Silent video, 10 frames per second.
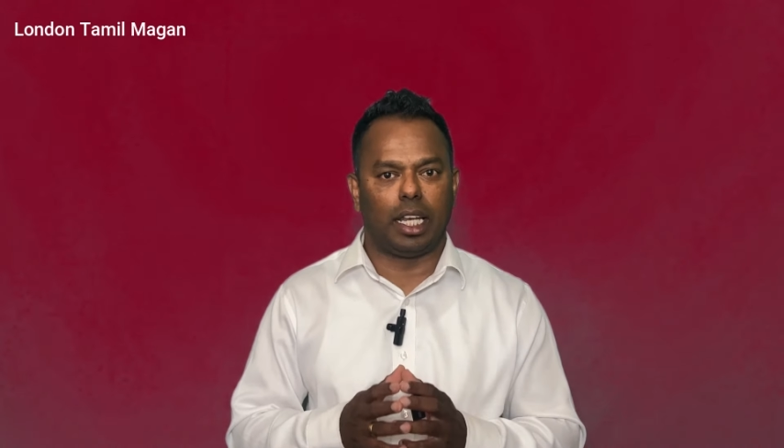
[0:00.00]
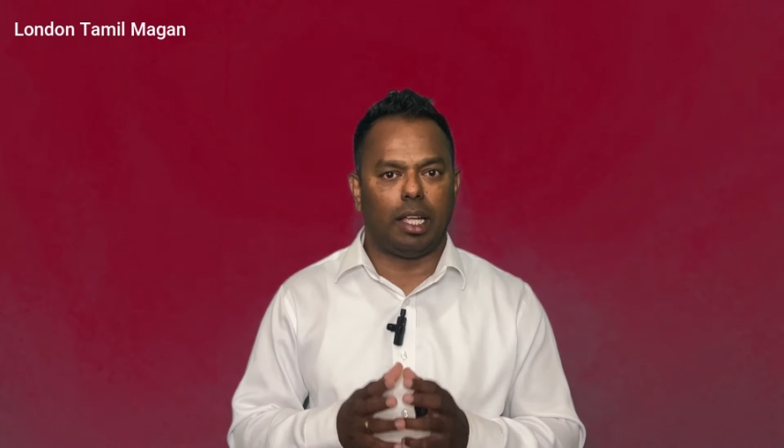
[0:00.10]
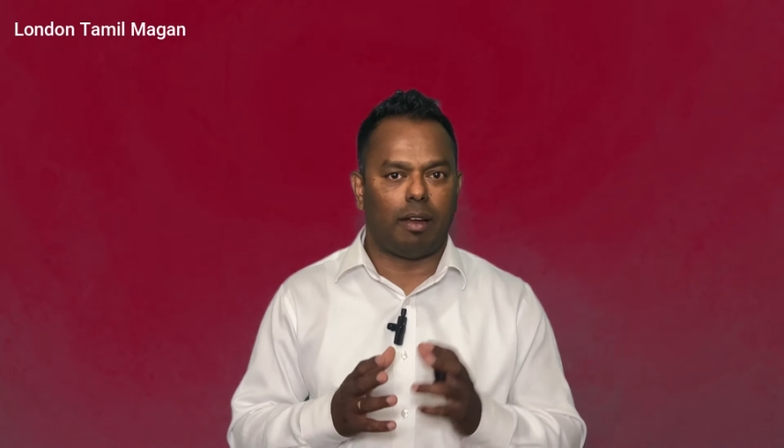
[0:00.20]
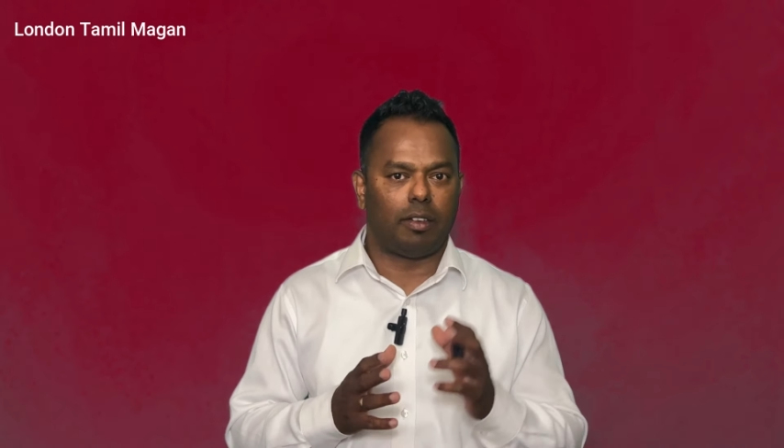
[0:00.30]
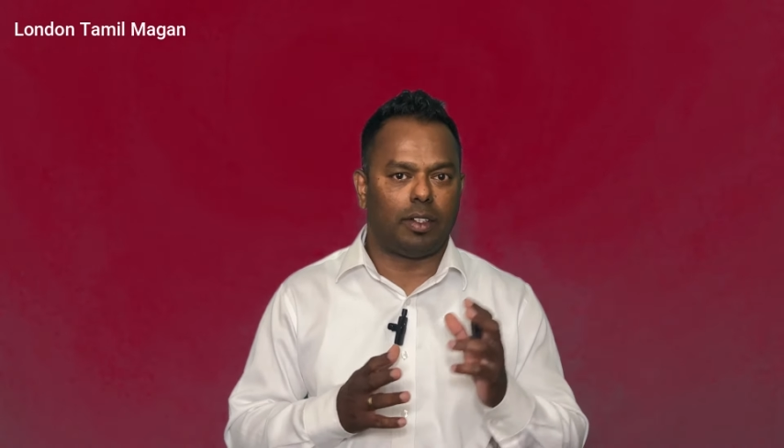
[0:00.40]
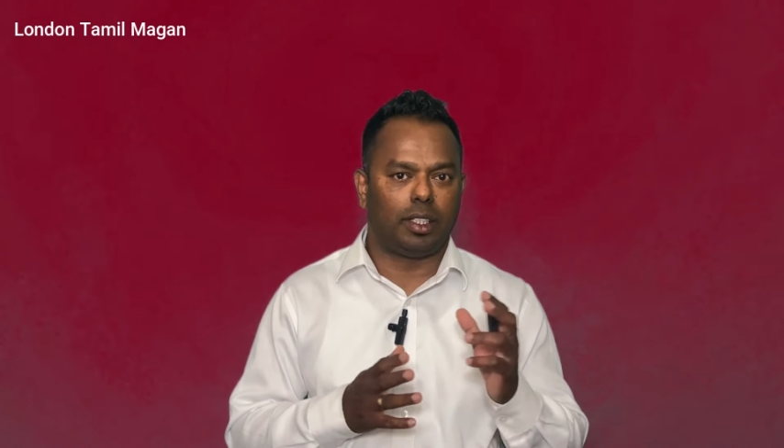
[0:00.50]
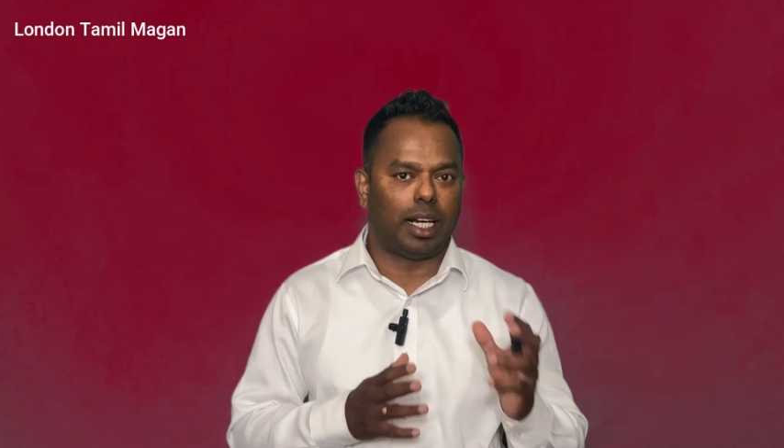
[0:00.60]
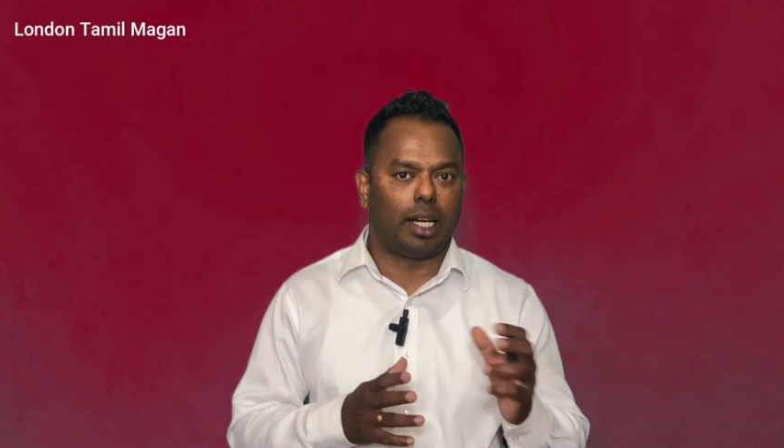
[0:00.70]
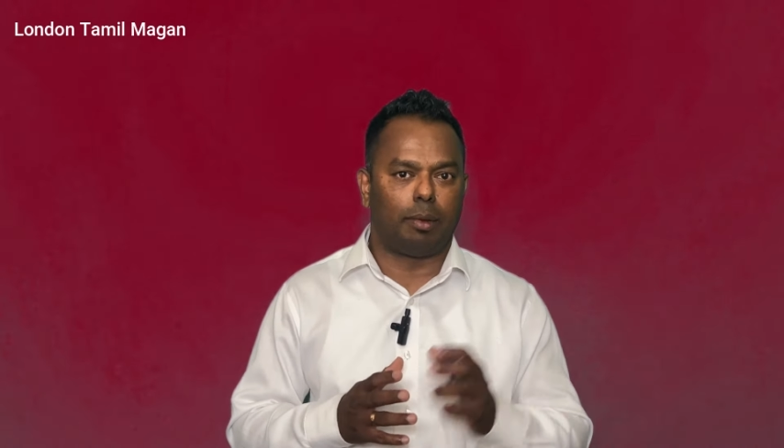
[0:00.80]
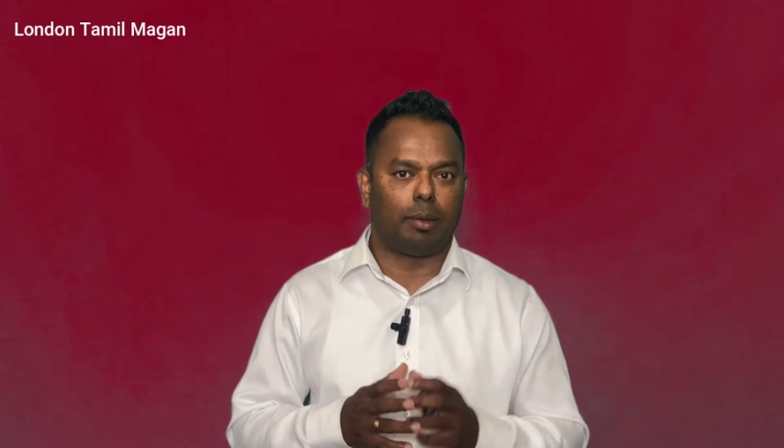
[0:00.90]
தெரியும் அவை வந்து
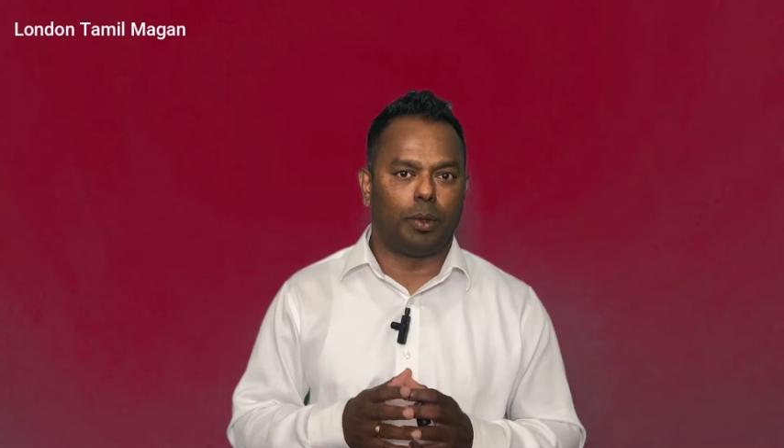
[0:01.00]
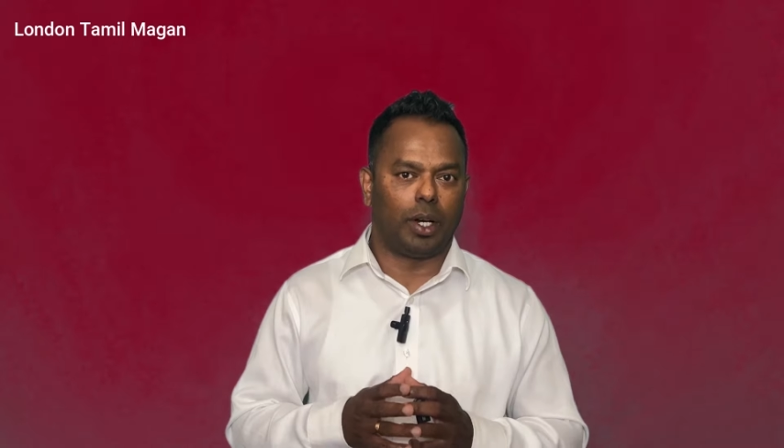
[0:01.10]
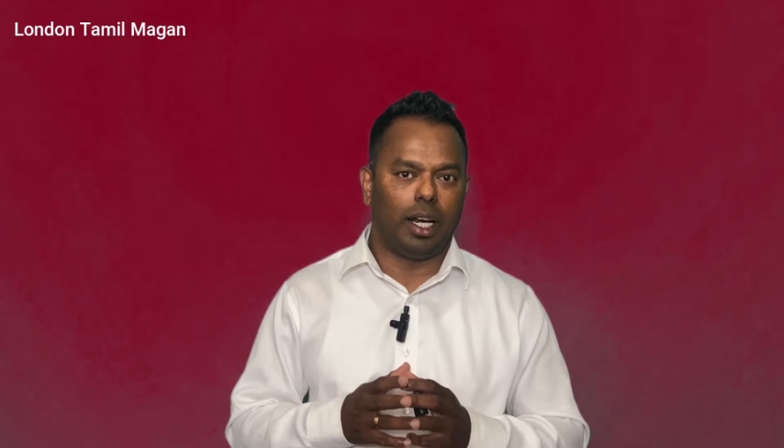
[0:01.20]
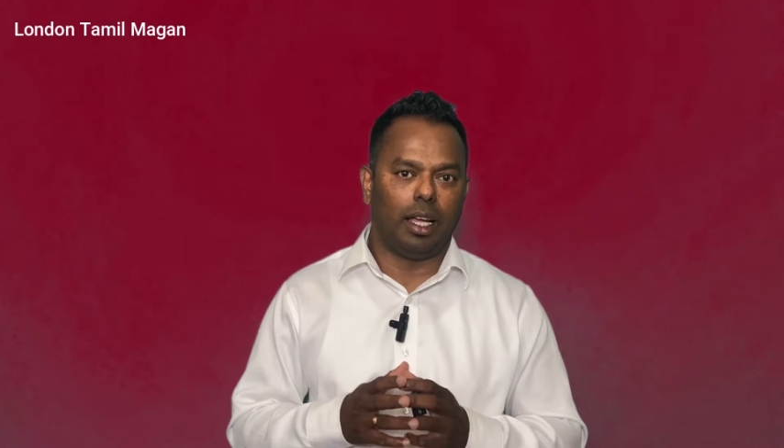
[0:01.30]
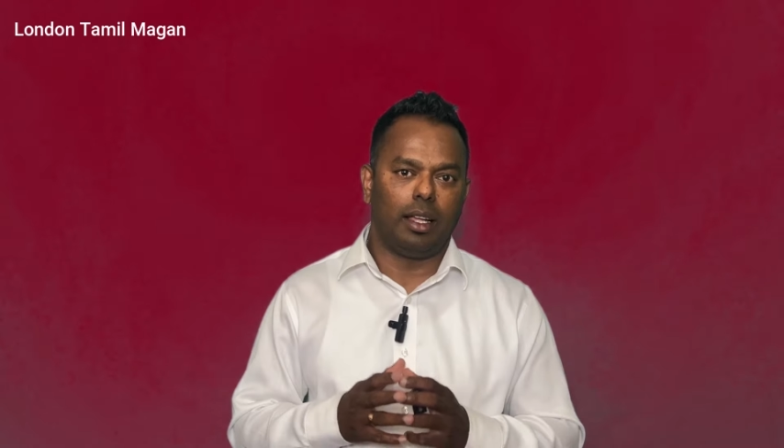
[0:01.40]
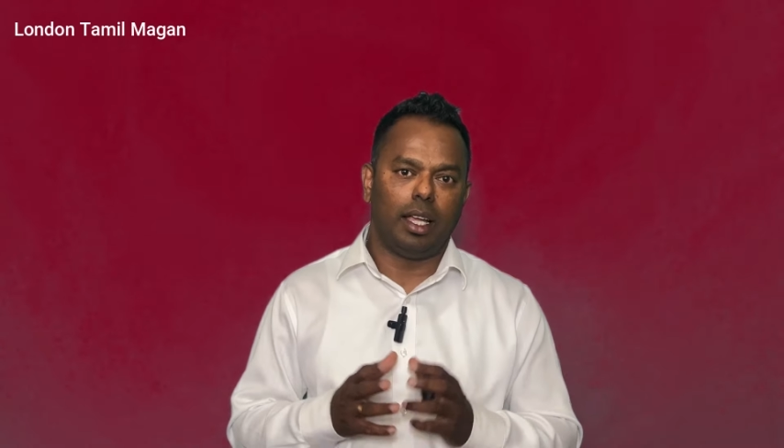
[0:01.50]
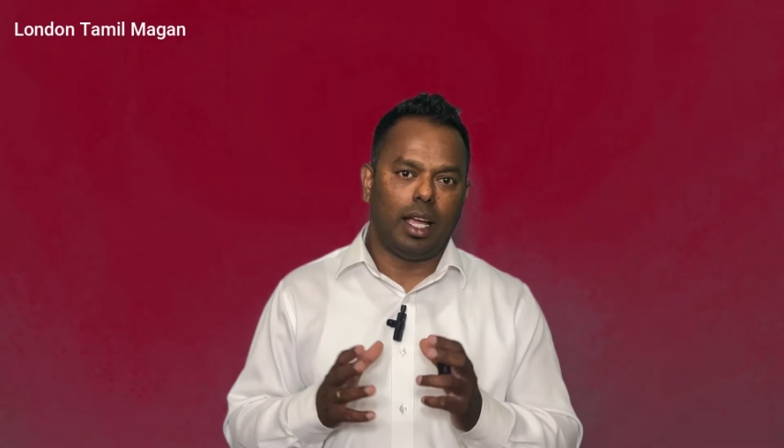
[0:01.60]
நட்டப்பட இல்லை